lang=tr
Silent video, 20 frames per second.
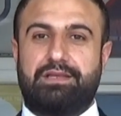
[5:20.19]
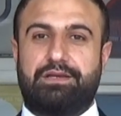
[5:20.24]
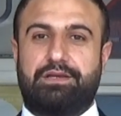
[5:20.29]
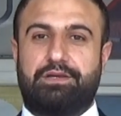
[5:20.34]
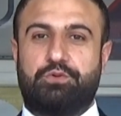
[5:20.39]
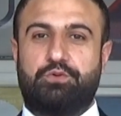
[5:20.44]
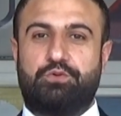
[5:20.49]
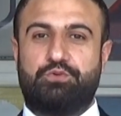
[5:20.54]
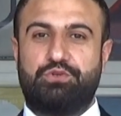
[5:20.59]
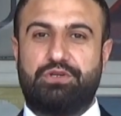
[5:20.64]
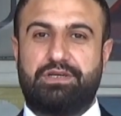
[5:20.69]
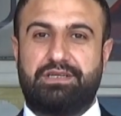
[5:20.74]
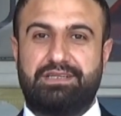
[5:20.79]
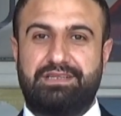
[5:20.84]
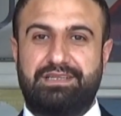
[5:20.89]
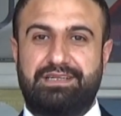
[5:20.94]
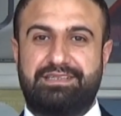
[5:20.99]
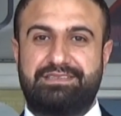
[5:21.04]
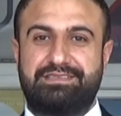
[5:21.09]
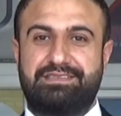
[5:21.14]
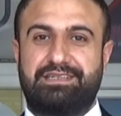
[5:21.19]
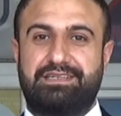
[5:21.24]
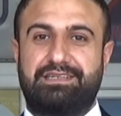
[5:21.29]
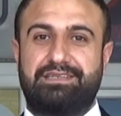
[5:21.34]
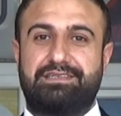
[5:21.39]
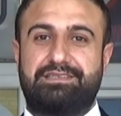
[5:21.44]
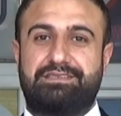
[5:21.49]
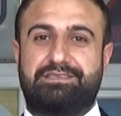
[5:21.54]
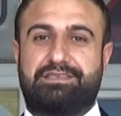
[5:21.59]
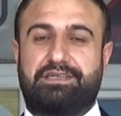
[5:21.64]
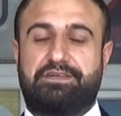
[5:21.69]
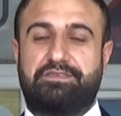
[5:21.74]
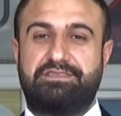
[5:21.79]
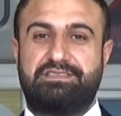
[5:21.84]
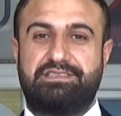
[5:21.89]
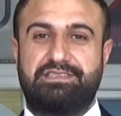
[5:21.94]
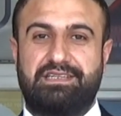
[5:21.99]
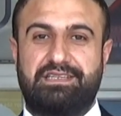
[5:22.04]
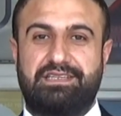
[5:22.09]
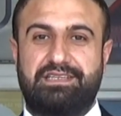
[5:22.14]
e, uyarılarda,
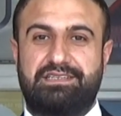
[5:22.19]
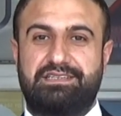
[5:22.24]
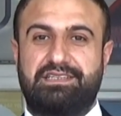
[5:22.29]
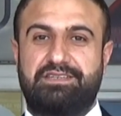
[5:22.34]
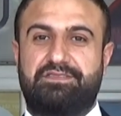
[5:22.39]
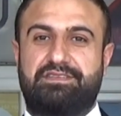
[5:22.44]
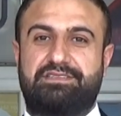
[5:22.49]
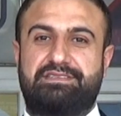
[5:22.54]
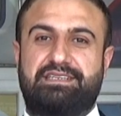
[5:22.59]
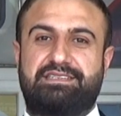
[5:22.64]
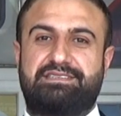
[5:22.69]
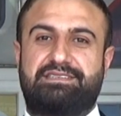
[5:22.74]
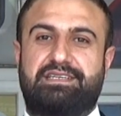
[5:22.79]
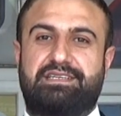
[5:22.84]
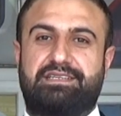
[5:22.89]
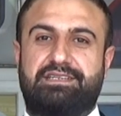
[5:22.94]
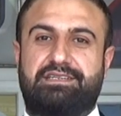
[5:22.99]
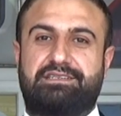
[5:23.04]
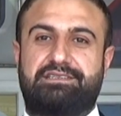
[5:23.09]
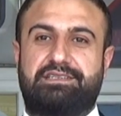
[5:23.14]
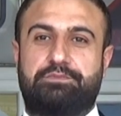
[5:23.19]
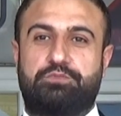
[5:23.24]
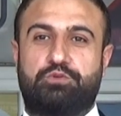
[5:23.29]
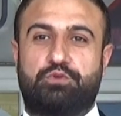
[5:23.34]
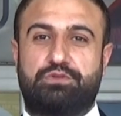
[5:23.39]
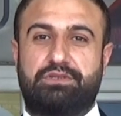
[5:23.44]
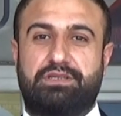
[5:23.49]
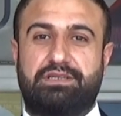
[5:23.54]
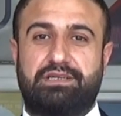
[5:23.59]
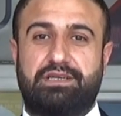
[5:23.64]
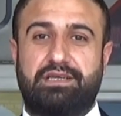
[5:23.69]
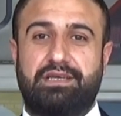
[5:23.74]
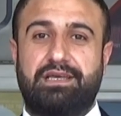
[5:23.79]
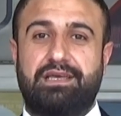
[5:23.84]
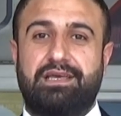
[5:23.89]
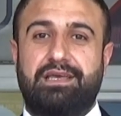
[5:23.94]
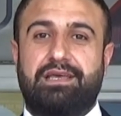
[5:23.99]
tavsiyelerde ve desteklerde bulunarak